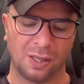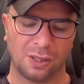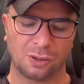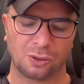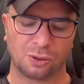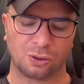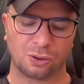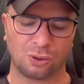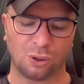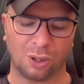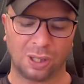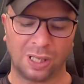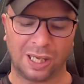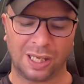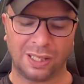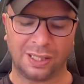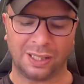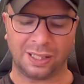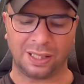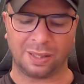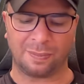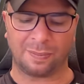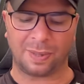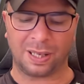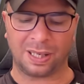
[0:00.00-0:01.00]

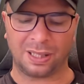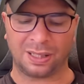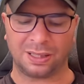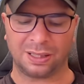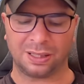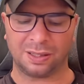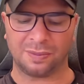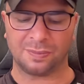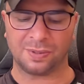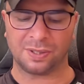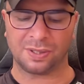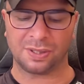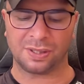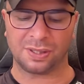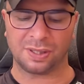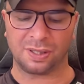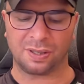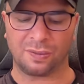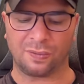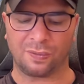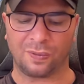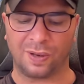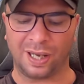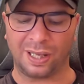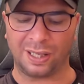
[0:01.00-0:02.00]
Solana'ya
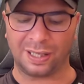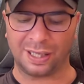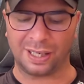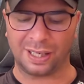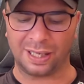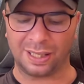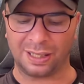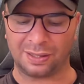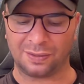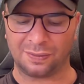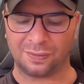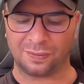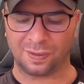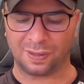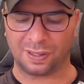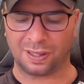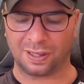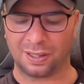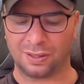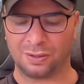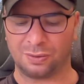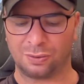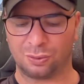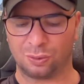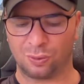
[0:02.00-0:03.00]
baktığımızda Van Erk
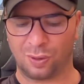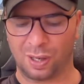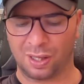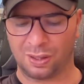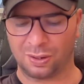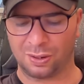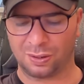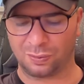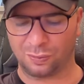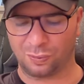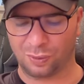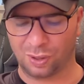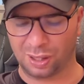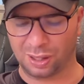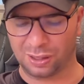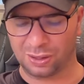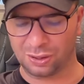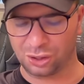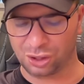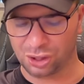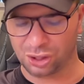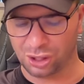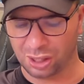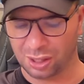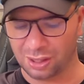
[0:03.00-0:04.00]
ve 21
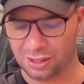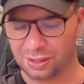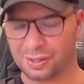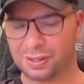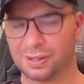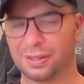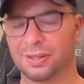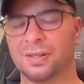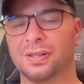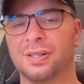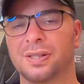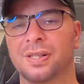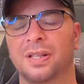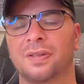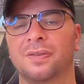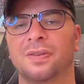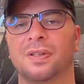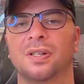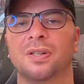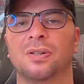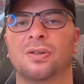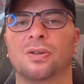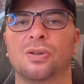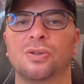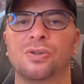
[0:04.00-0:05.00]
Shares'ın
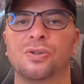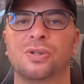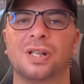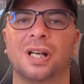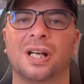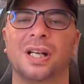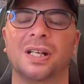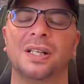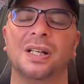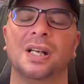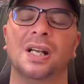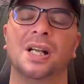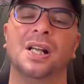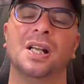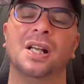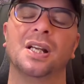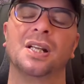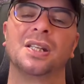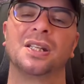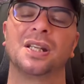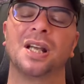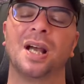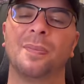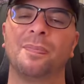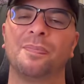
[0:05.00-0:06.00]
sevgili dostlar
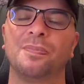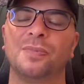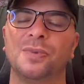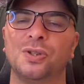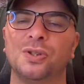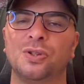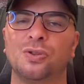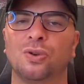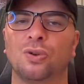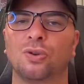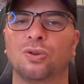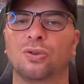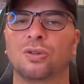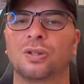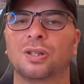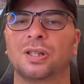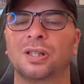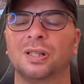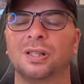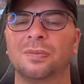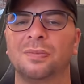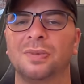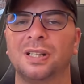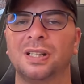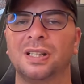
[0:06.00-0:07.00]
yapmış
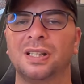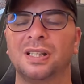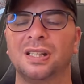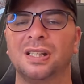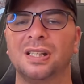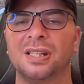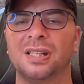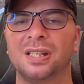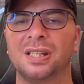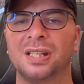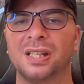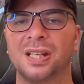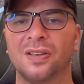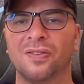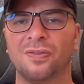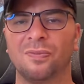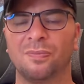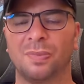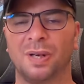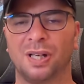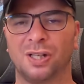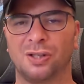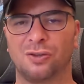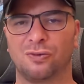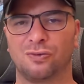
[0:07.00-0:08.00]
oldukları bir ETF
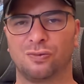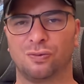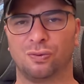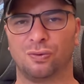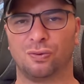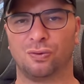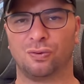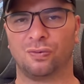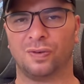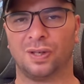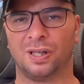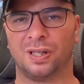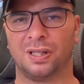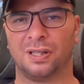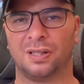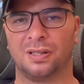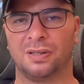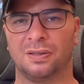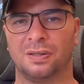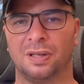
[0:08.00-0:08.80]
başvurusu var.